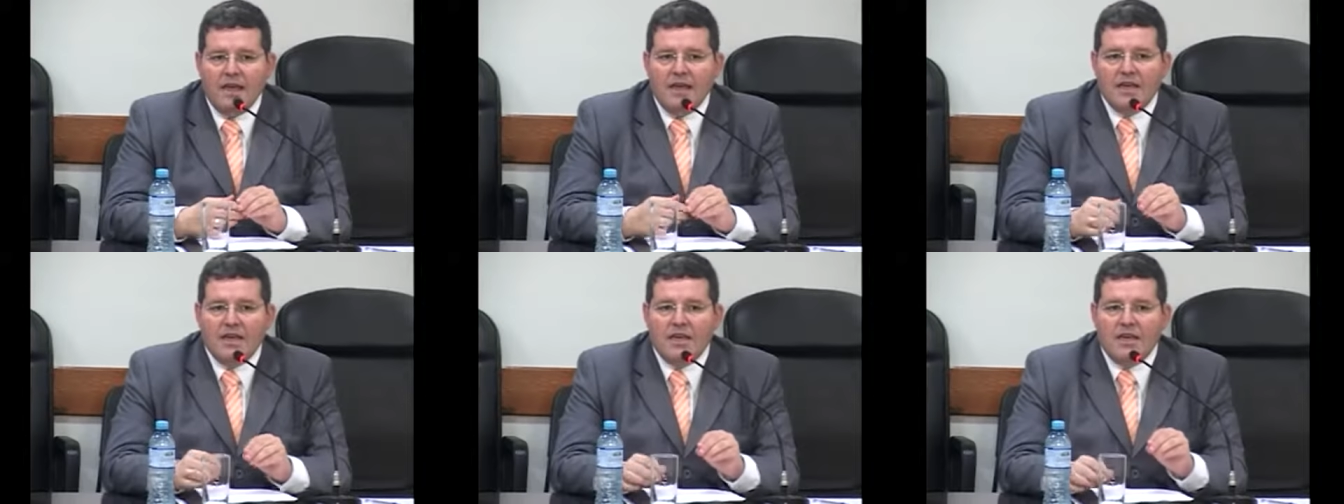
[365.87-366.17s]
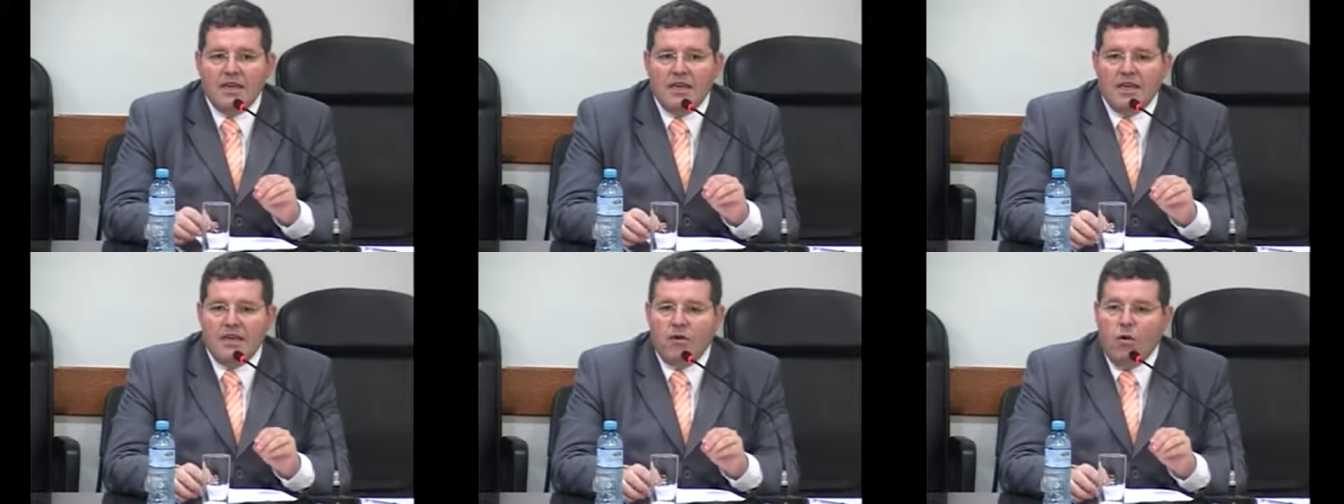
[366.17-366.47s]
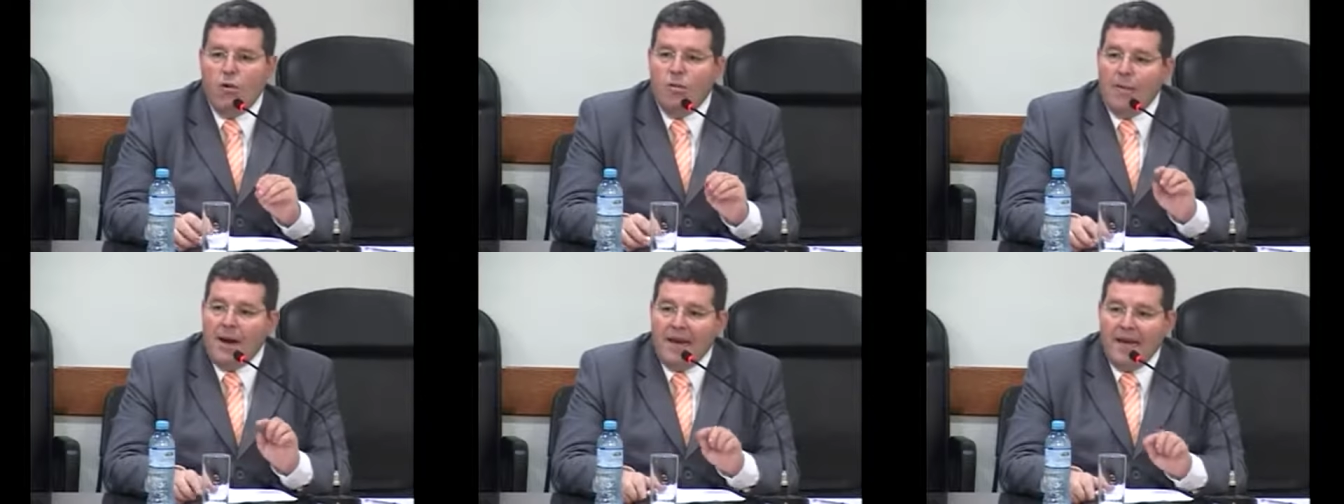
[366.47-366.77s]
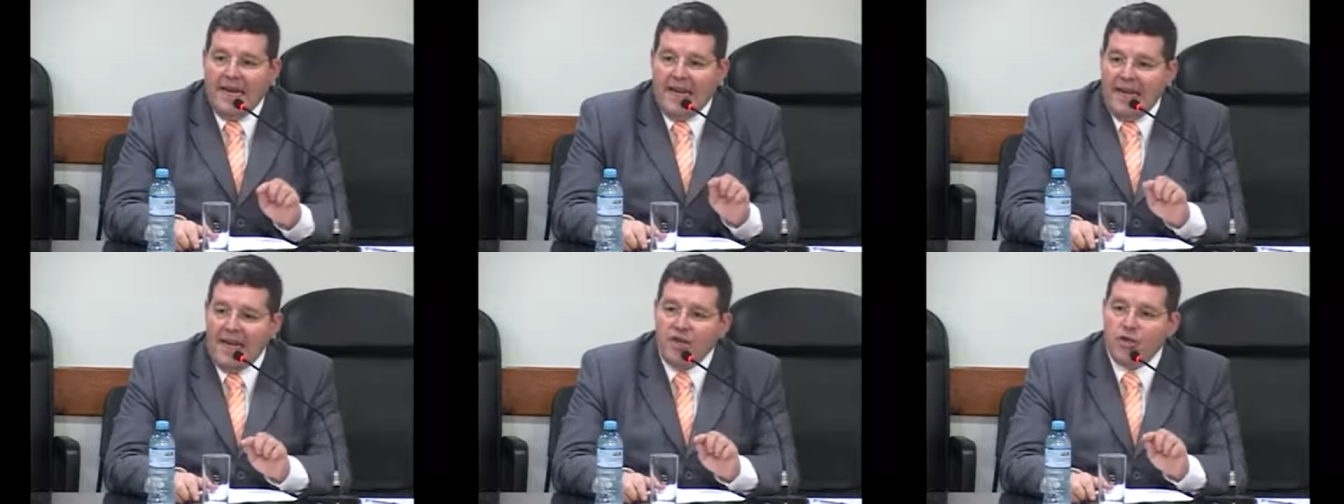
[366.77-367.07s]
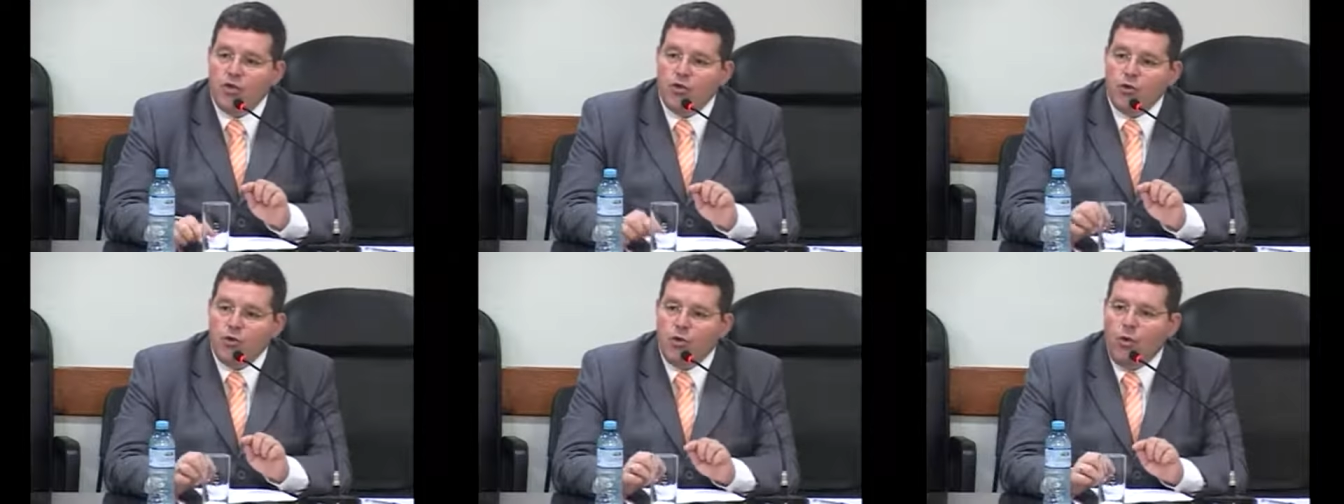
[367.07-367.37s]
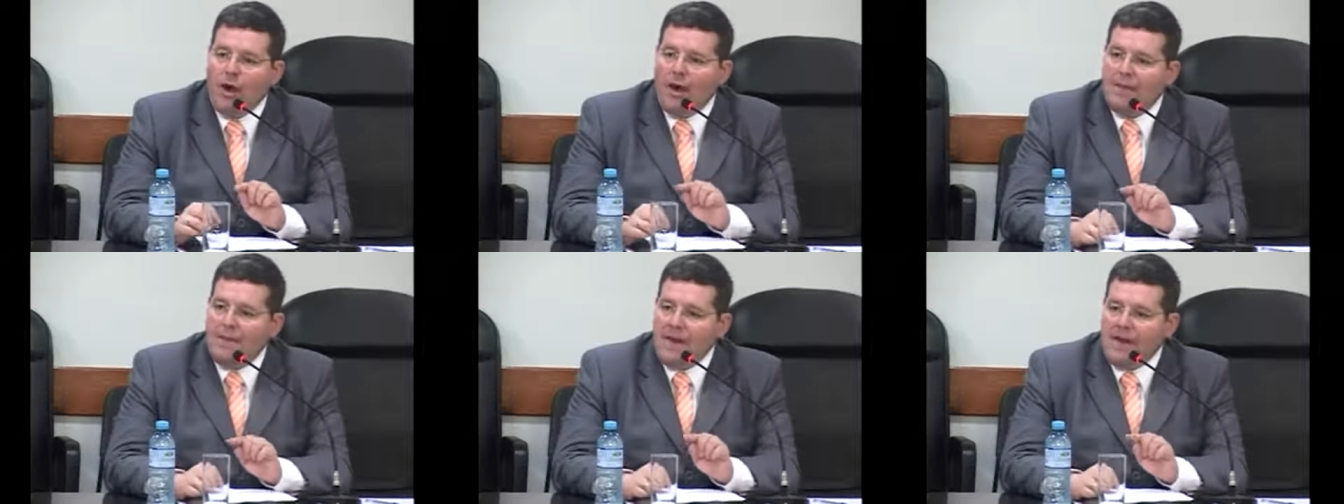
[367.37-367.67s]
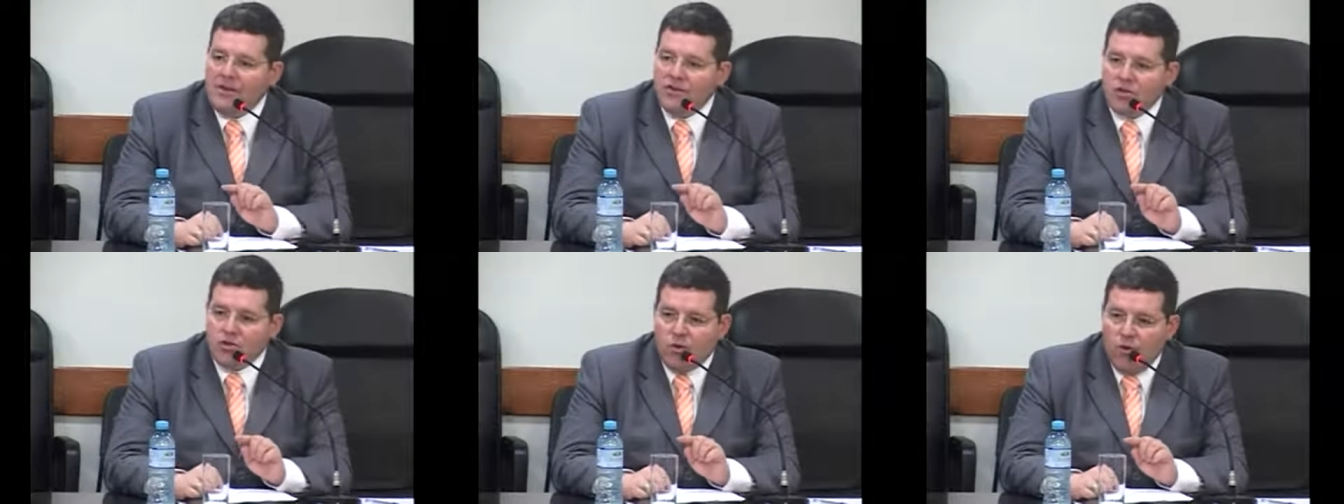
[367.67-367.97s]
que o manejo do
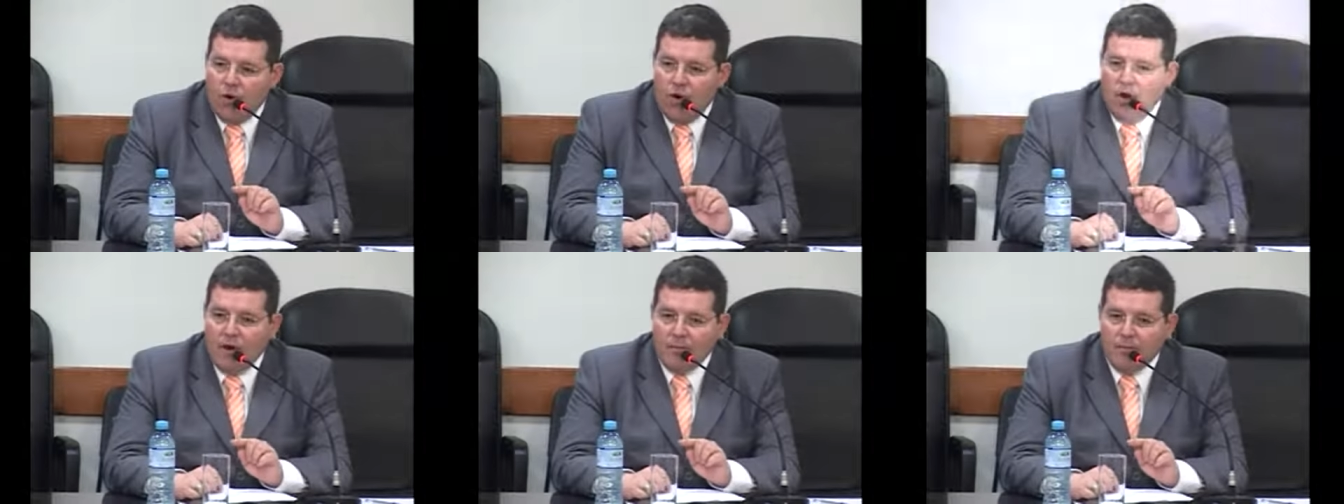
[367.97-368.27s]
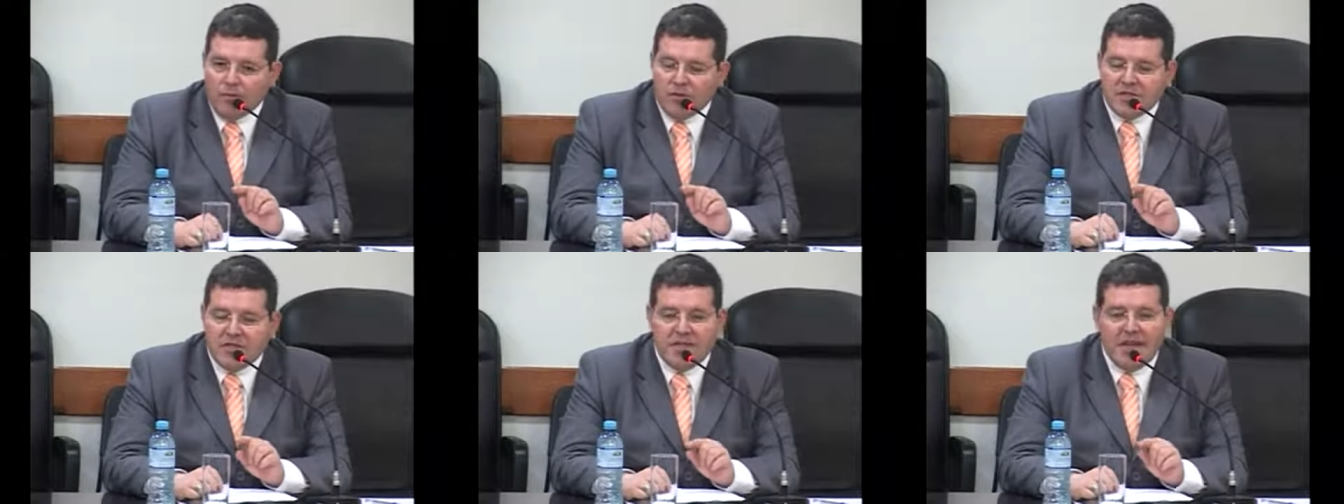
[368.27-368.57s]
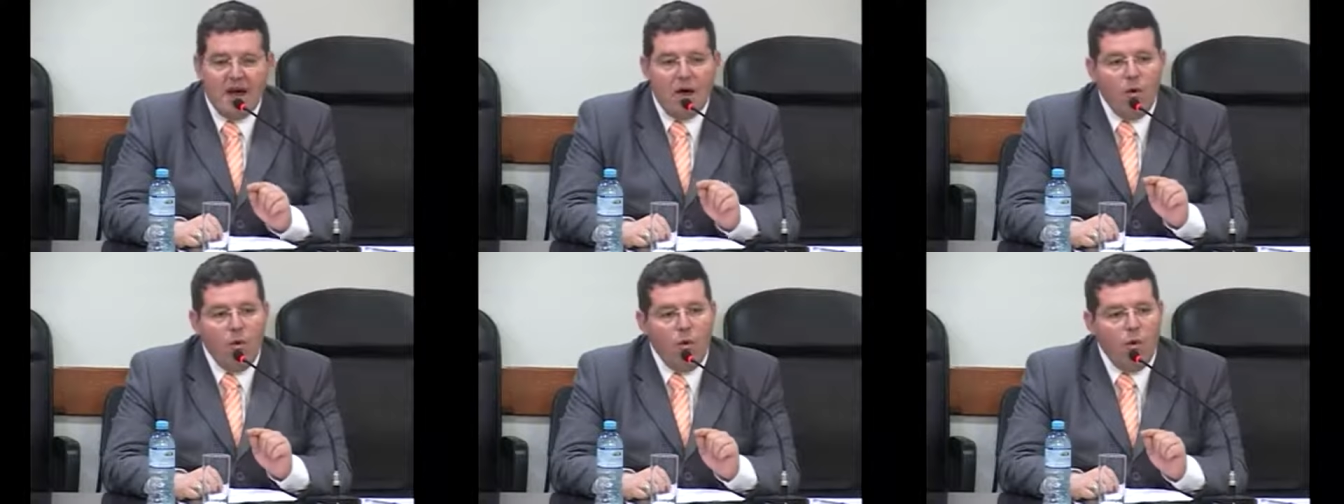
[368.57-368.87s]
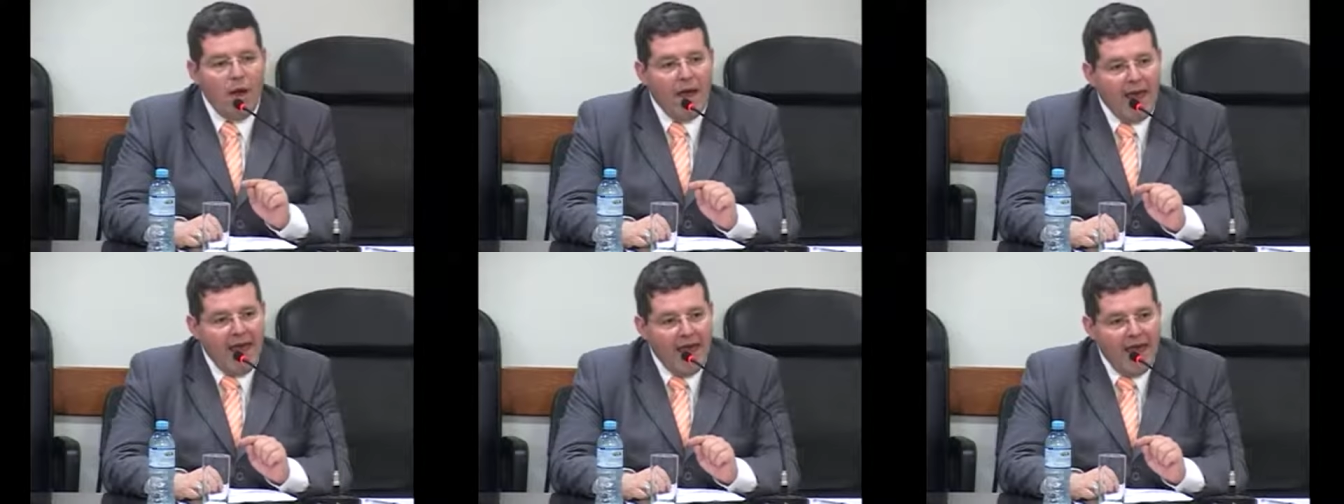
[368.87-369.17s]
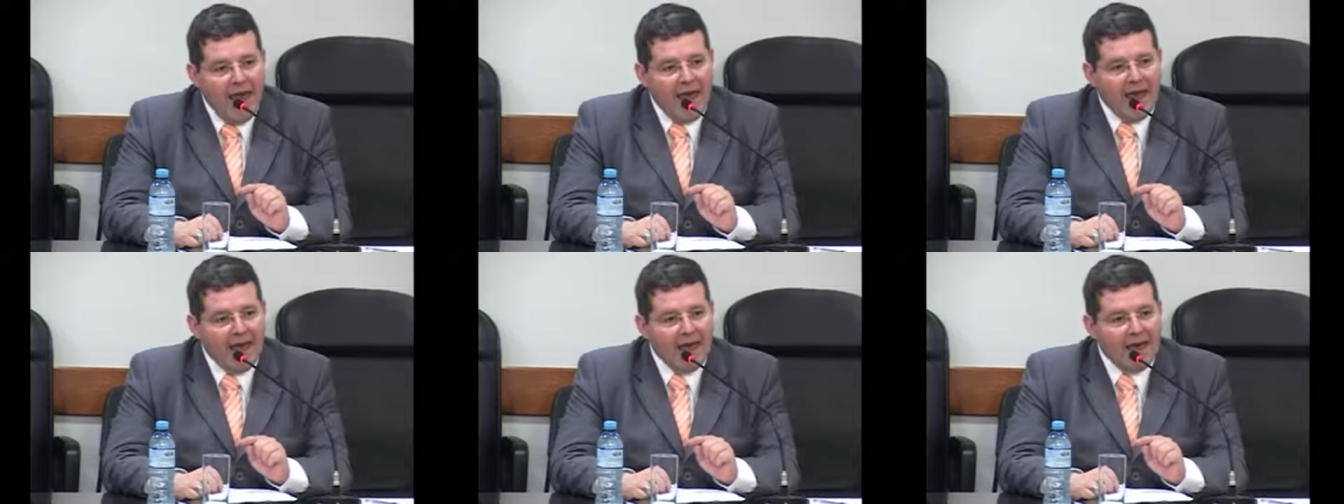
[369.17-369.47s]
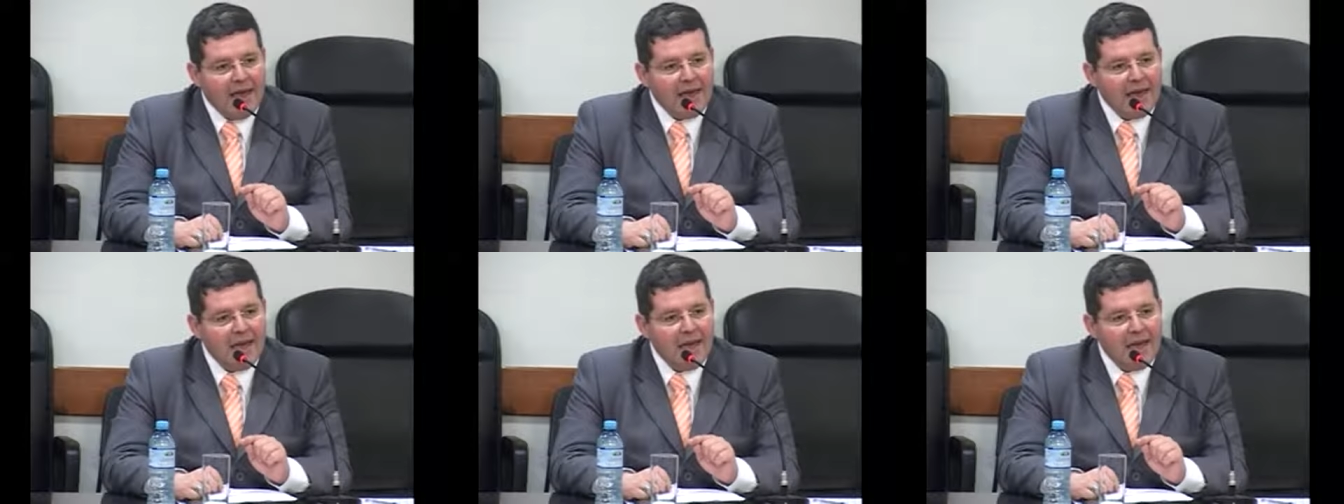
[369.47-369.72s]
habeas corpus não é